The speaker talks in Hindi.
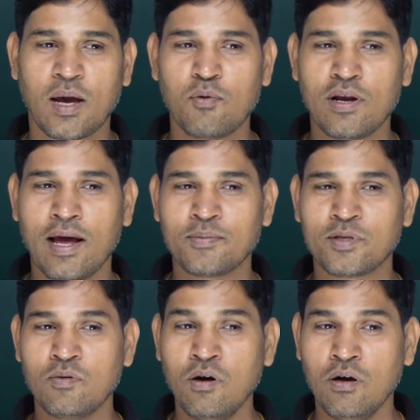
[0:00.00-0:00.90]
बोल रहा है आपसे
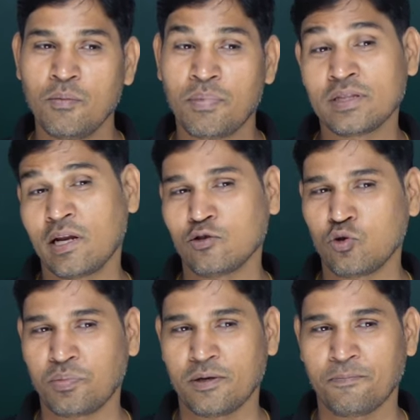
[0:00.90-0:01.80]
वो पंद्रह सौ
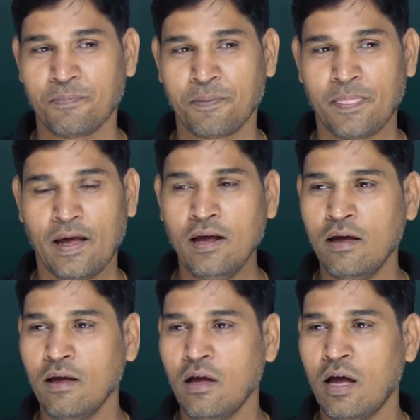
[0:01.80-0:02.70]
पे है ना
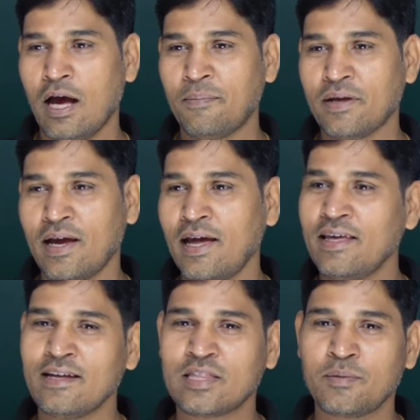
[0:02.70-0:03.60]
आपने कहा यार ये
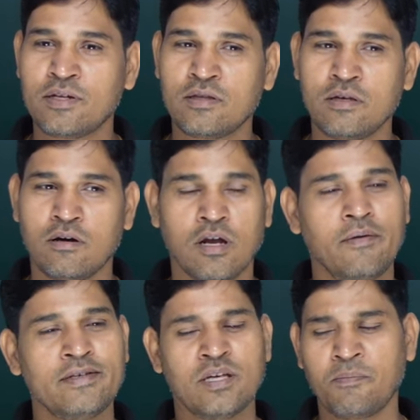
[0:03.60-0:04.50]
कितने पे चलती है अरे
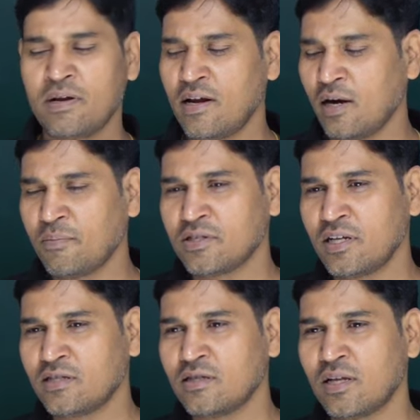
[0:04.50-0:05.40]
भाई साहब भन्नाट मशीन
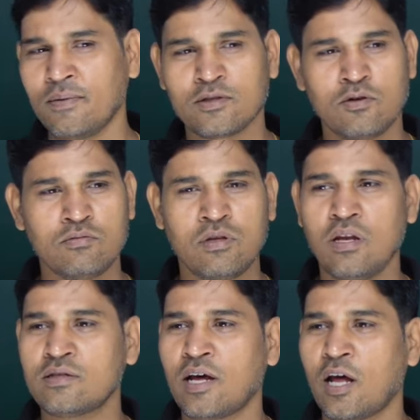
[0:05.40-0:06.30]
है चिंता मत करो तीन
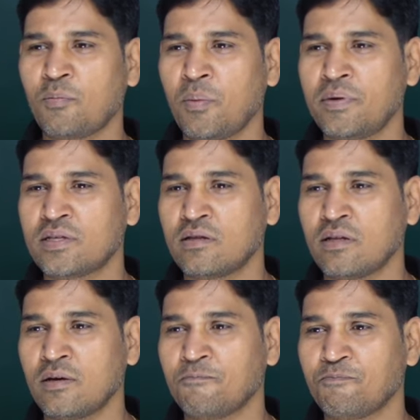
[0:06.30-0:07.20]
हजार आरपीएम पे चलती
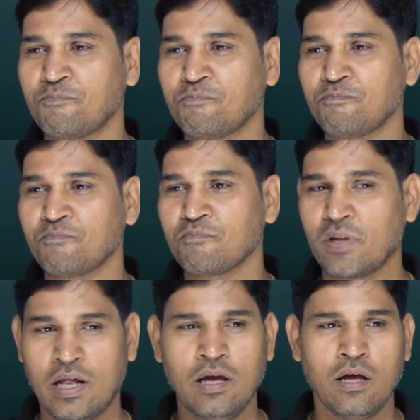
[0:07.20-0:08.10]
है
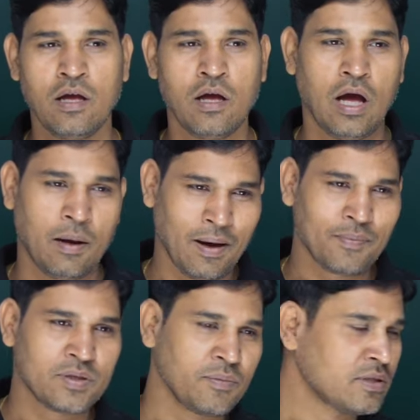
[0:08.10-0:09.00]
है ना अब आप
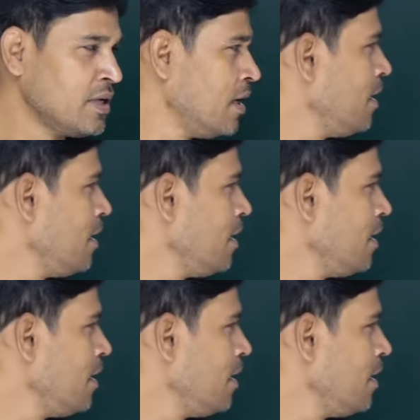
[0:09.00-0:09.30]
समझना